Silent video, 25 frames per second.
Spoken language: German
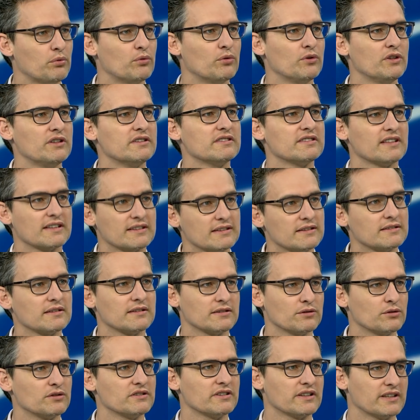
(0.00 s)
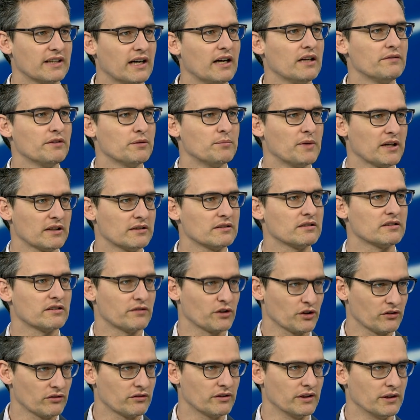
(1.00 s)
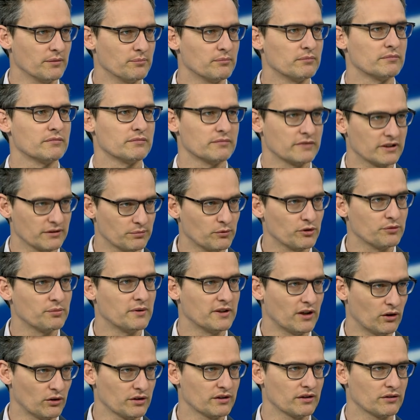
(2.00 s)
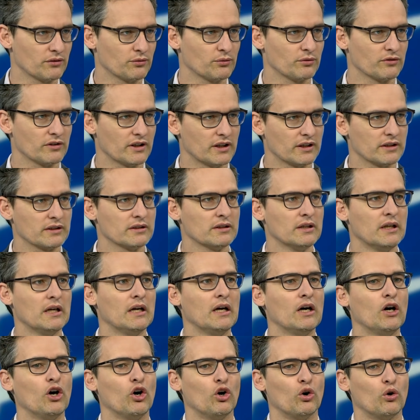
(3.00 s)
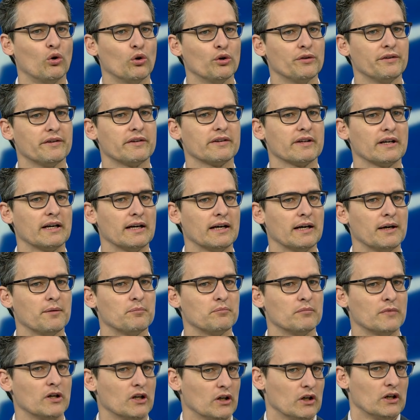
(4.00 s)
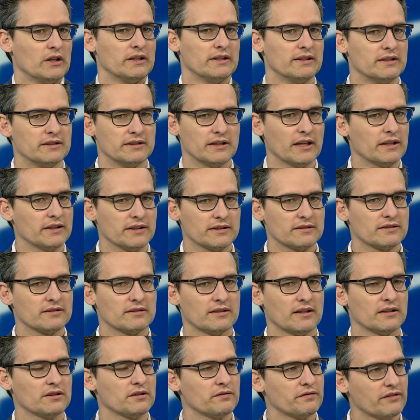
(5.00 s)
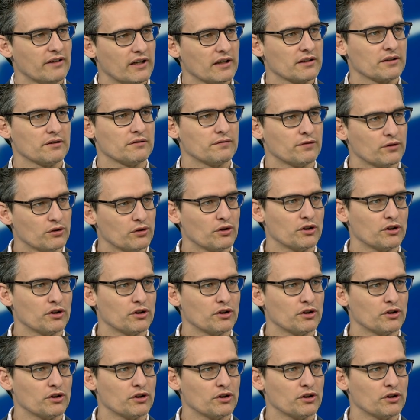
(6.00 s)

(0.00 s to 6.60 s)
Polen sagt, das ist uns egal, wir machen es trotzdem. Das muss man auch dazu sagen. Und ähm, ja, jetzt ist halt die Frage von